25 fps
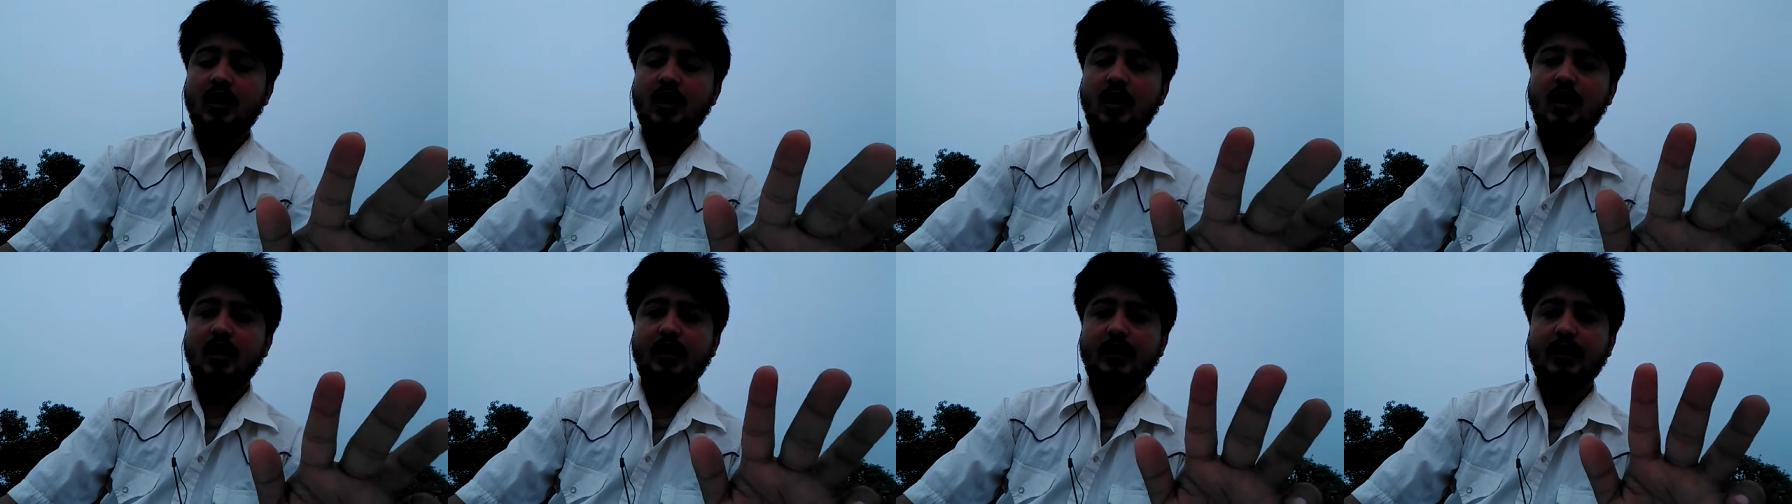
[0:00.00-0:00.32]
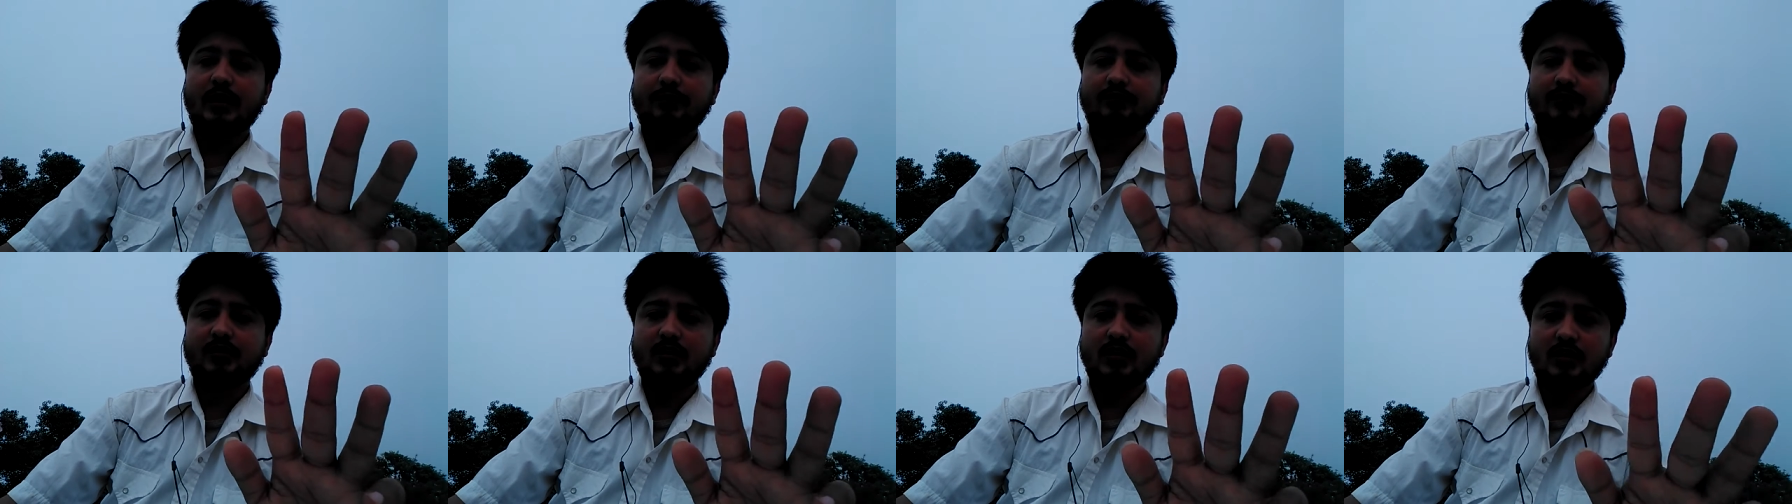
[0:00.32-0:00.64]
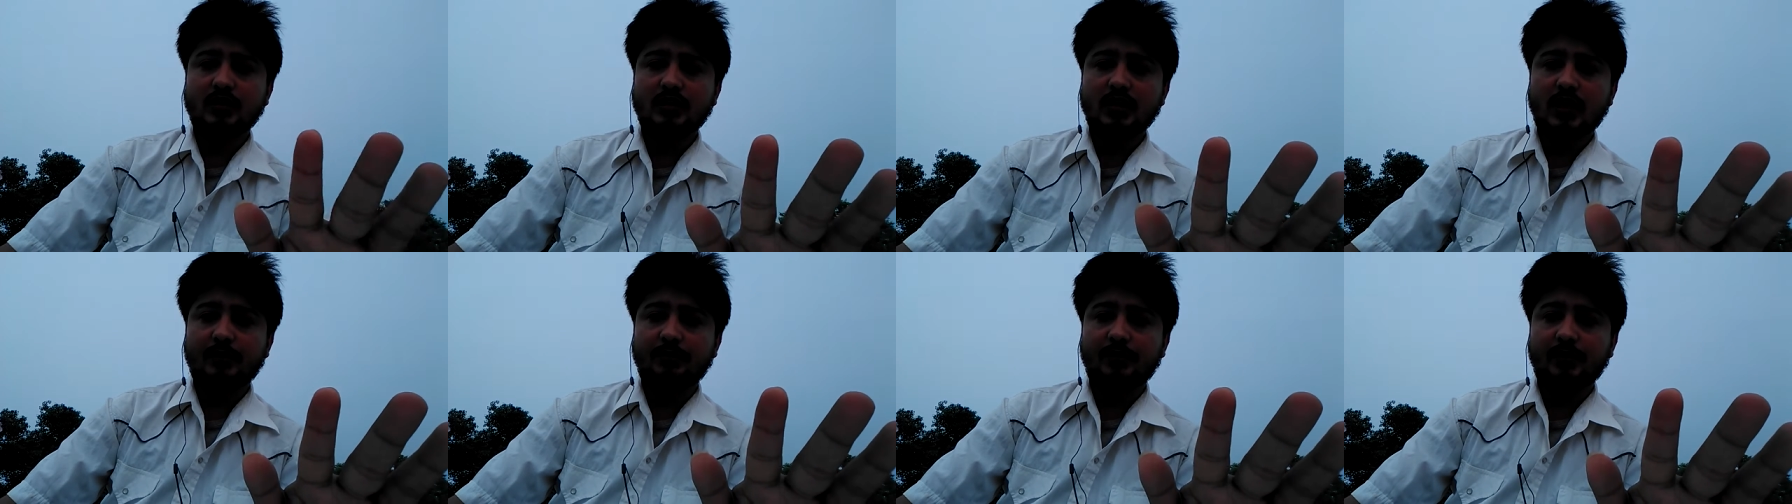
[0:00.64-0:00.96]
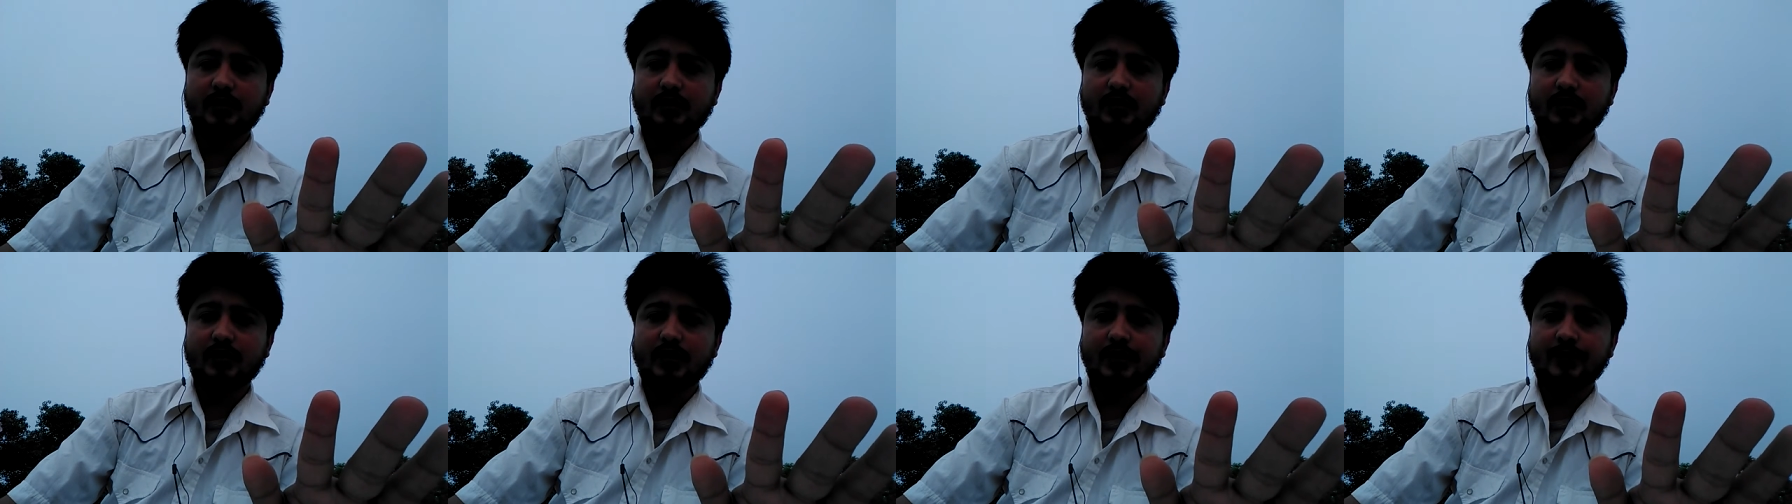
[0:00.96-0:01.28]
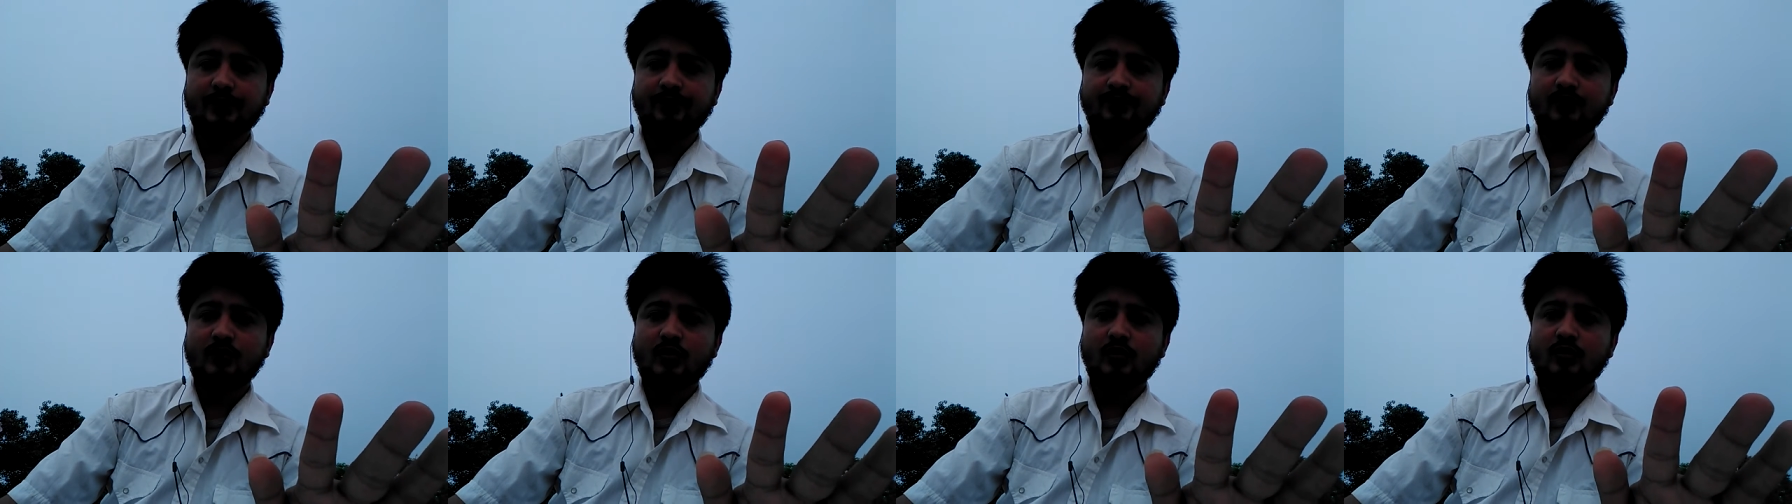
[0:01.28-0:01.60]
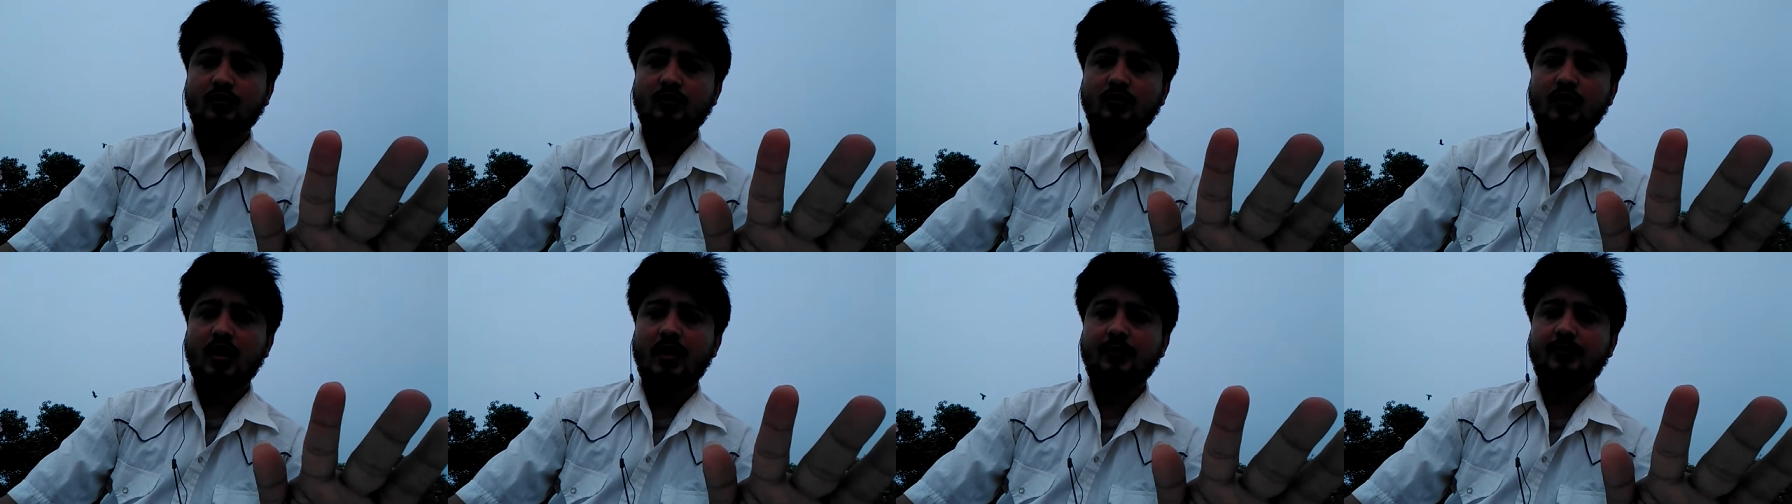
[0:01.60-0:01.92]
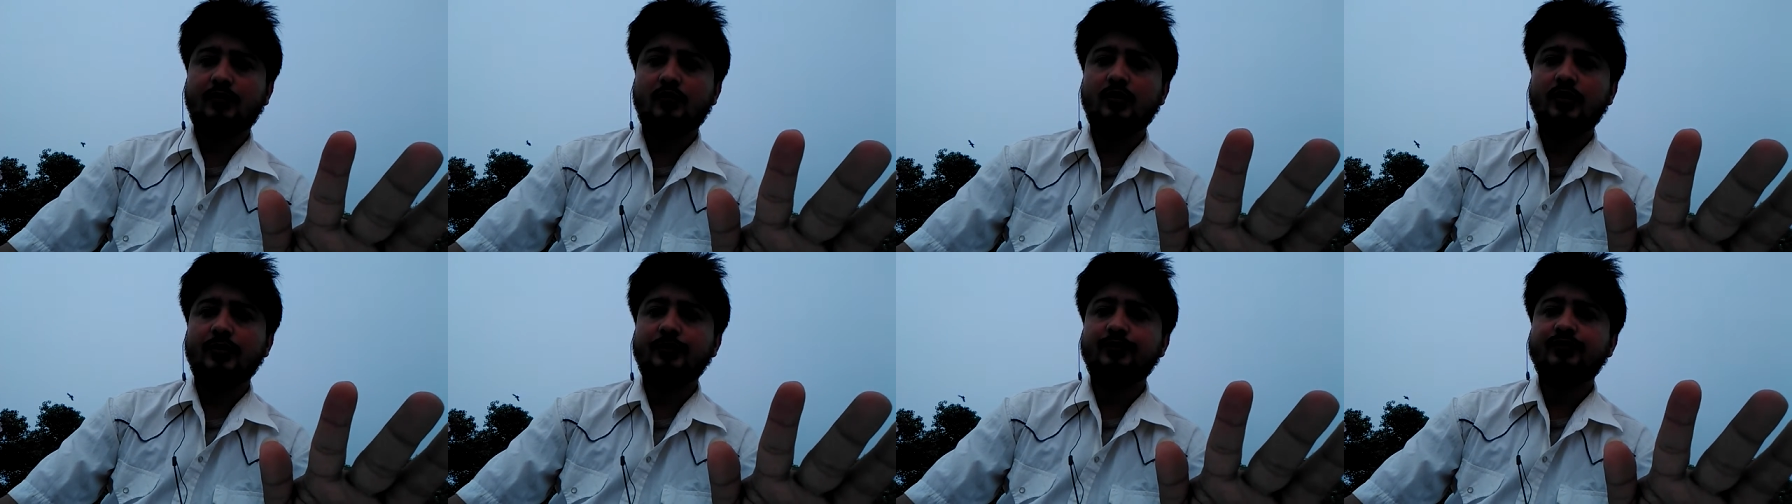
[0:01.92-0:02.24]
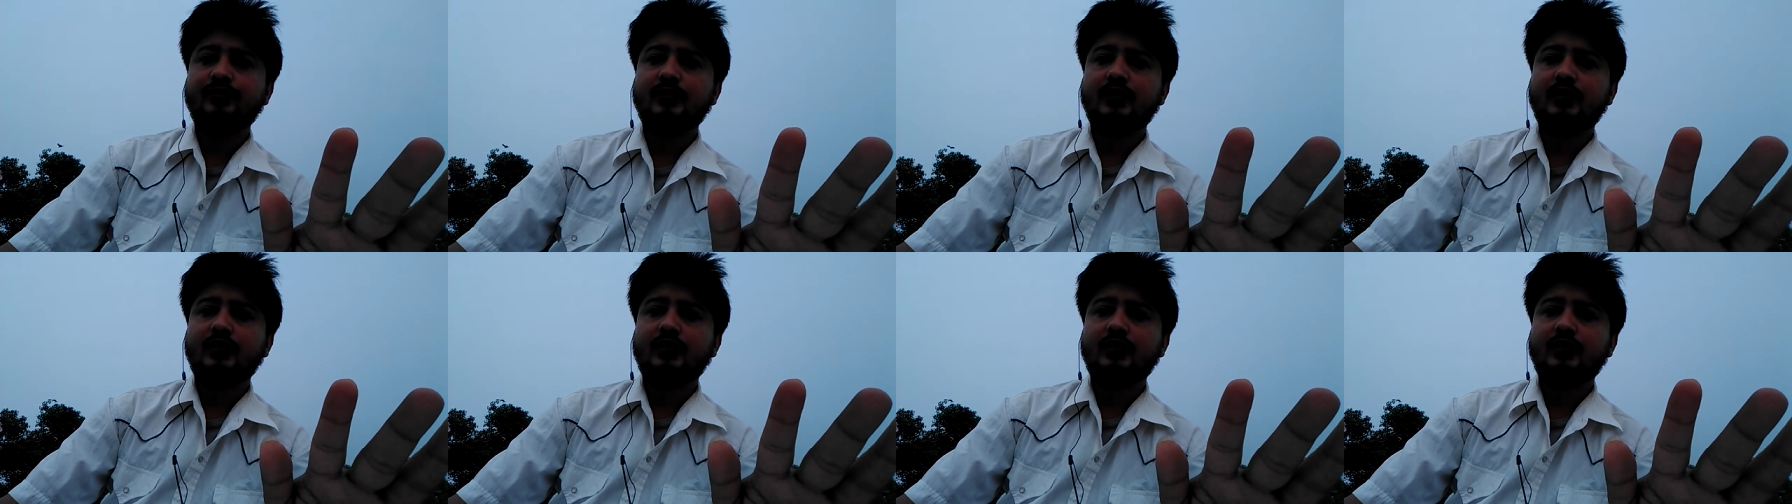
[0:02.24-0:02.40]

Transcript: अगर आप तीन साल पढ़ते हैं तो आपको